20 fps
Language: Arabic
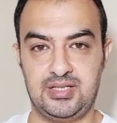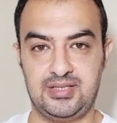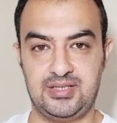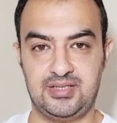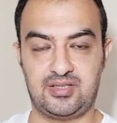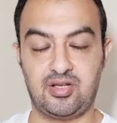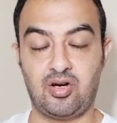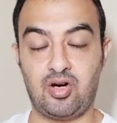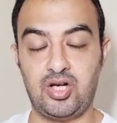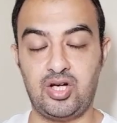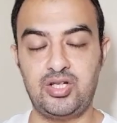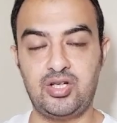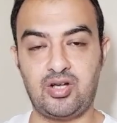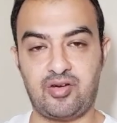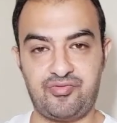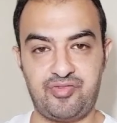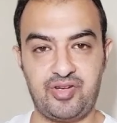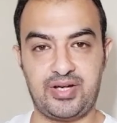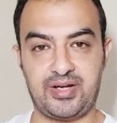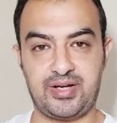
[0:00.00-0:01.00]
ان تغير
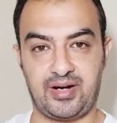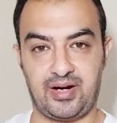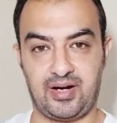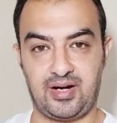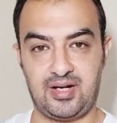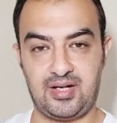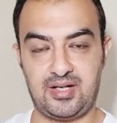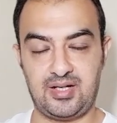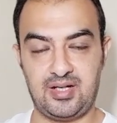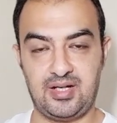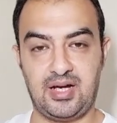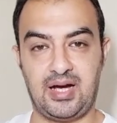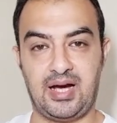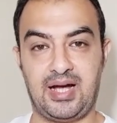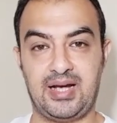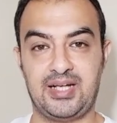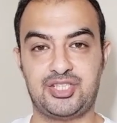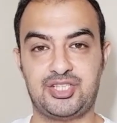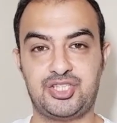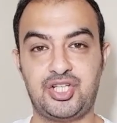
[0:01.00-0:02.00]
فكرك
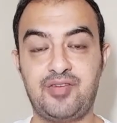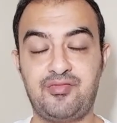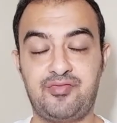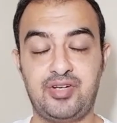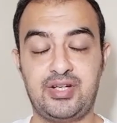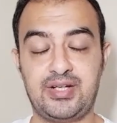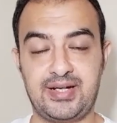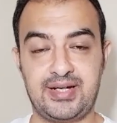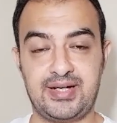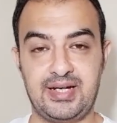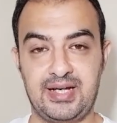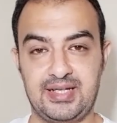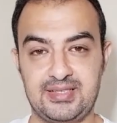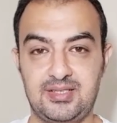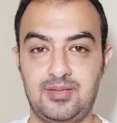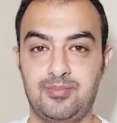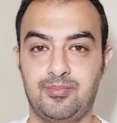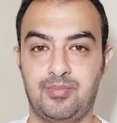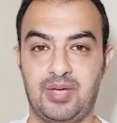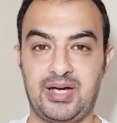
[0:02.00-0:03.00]
علشان فكرك
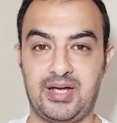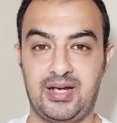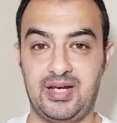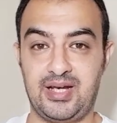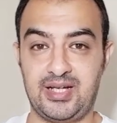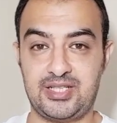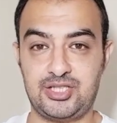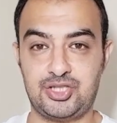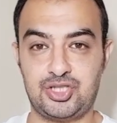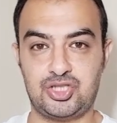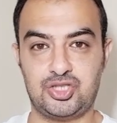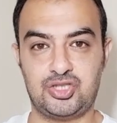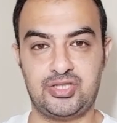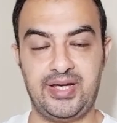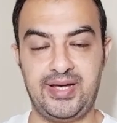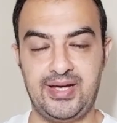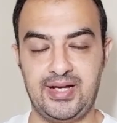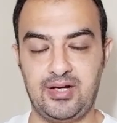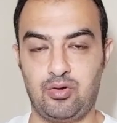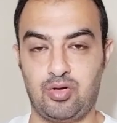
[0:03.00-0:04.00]
القديم ما خلاكش
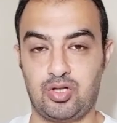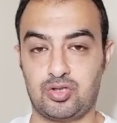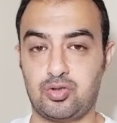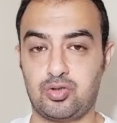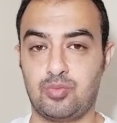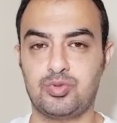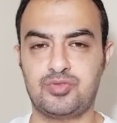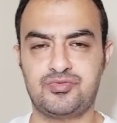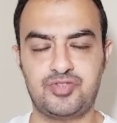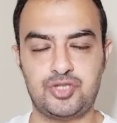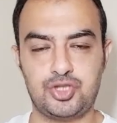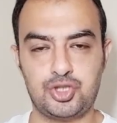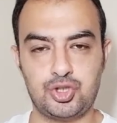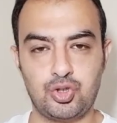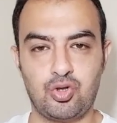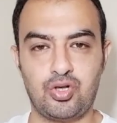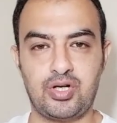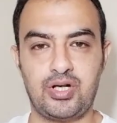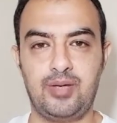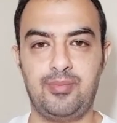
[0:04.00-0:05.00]
تحل ولا تربط في
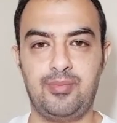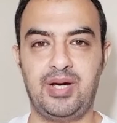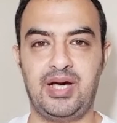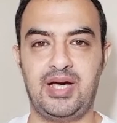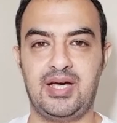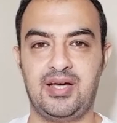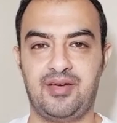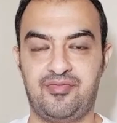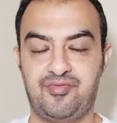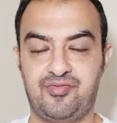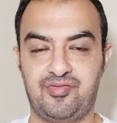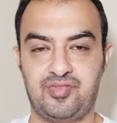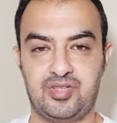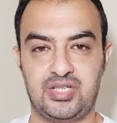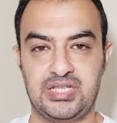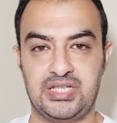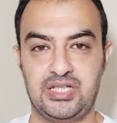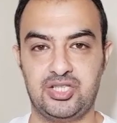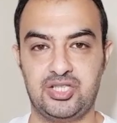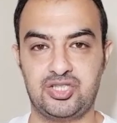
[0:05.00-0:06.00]
الشغل بقى في
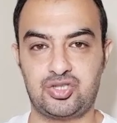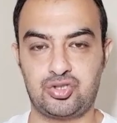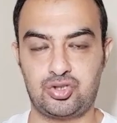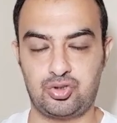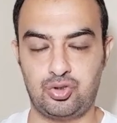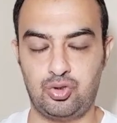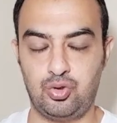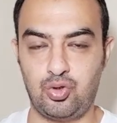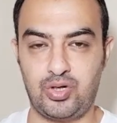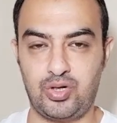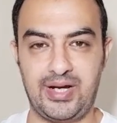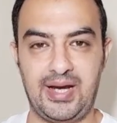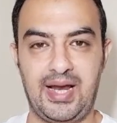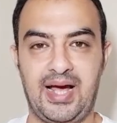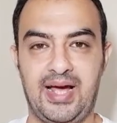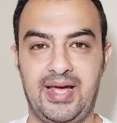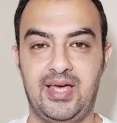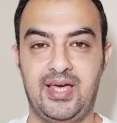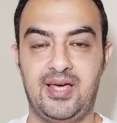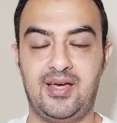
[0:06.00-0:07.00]
السلوك
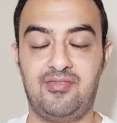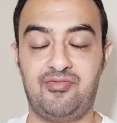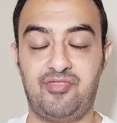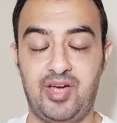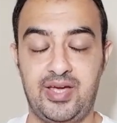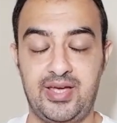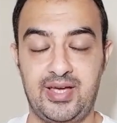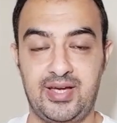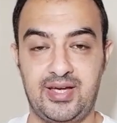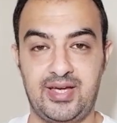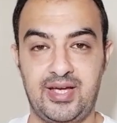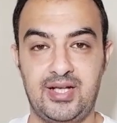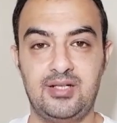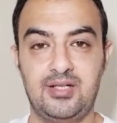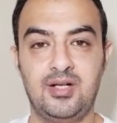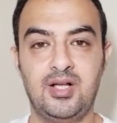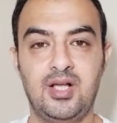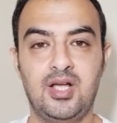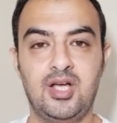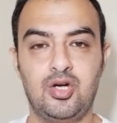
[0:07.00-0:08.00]
الحياه في ايا كان
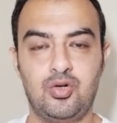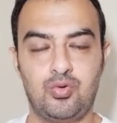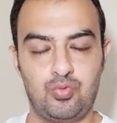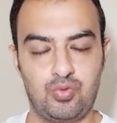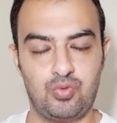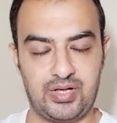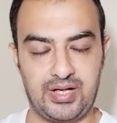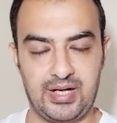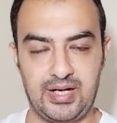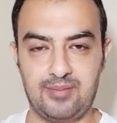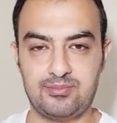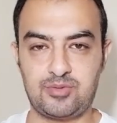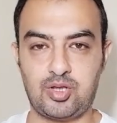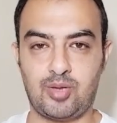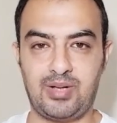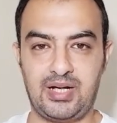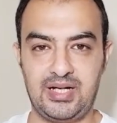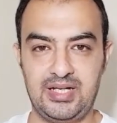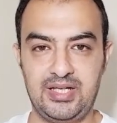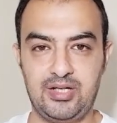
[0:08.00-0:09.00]
والكلام
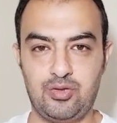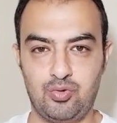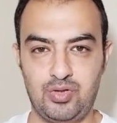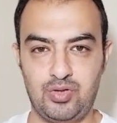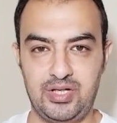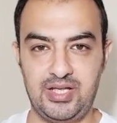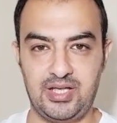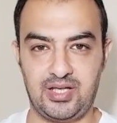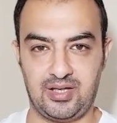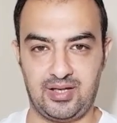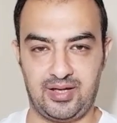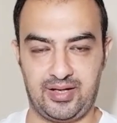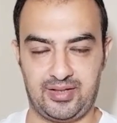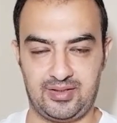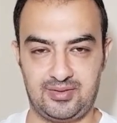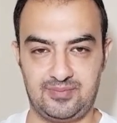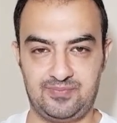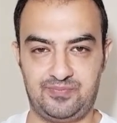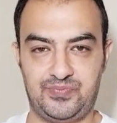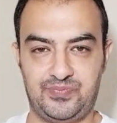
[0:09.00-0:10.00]
طبعا ليك وليك
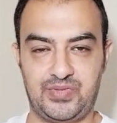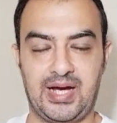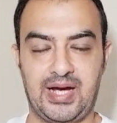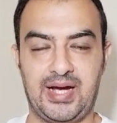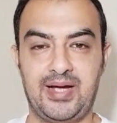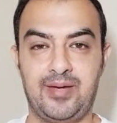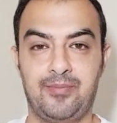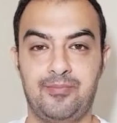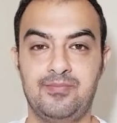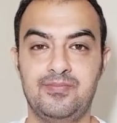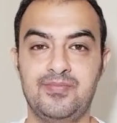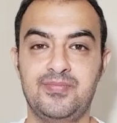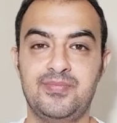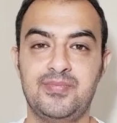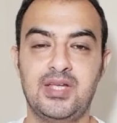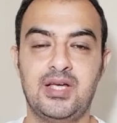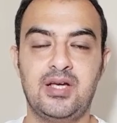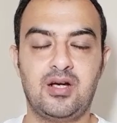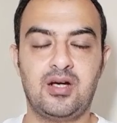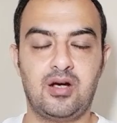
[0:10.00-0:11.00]
يعني ده عام
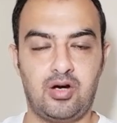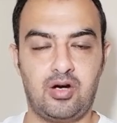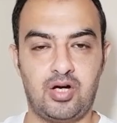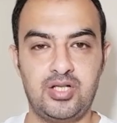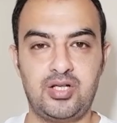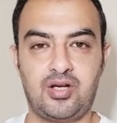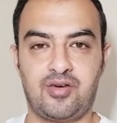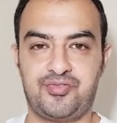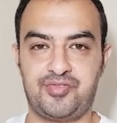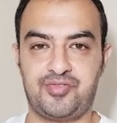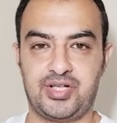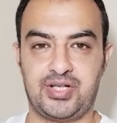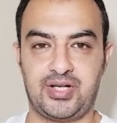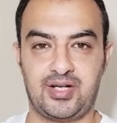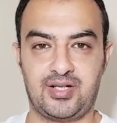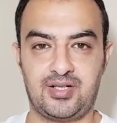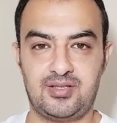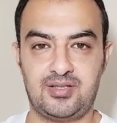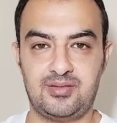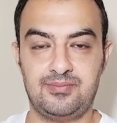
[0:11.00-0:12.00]
غير
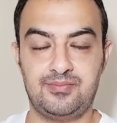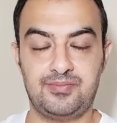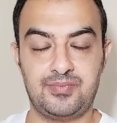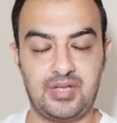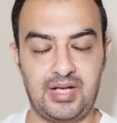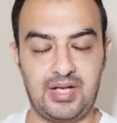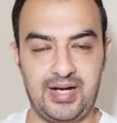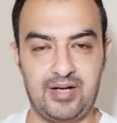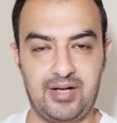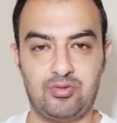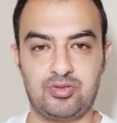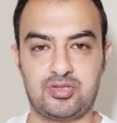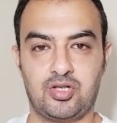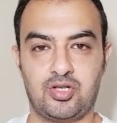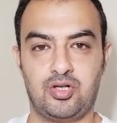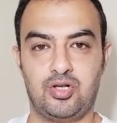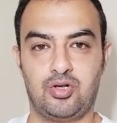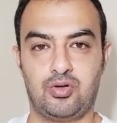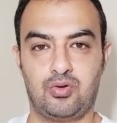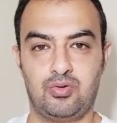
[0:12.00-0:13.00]
فكرك حاول
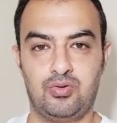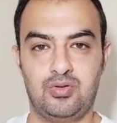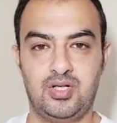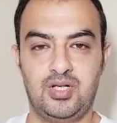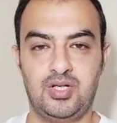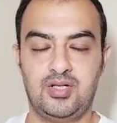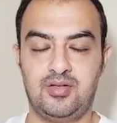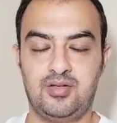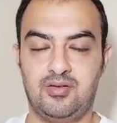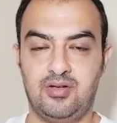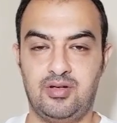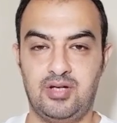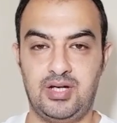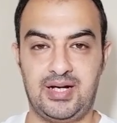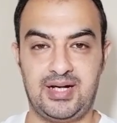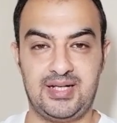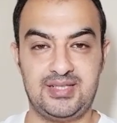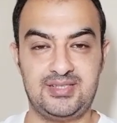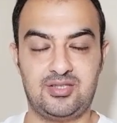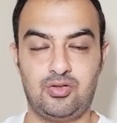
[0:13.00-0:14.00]
تغيره
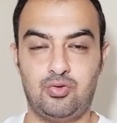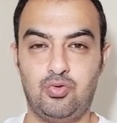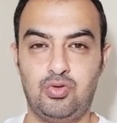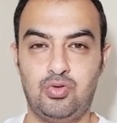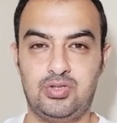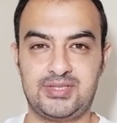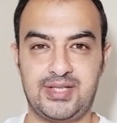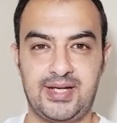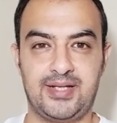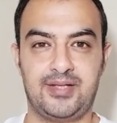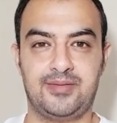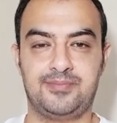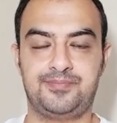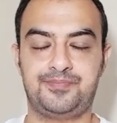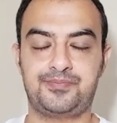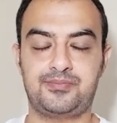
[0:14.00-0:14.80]
عايز اقول تاني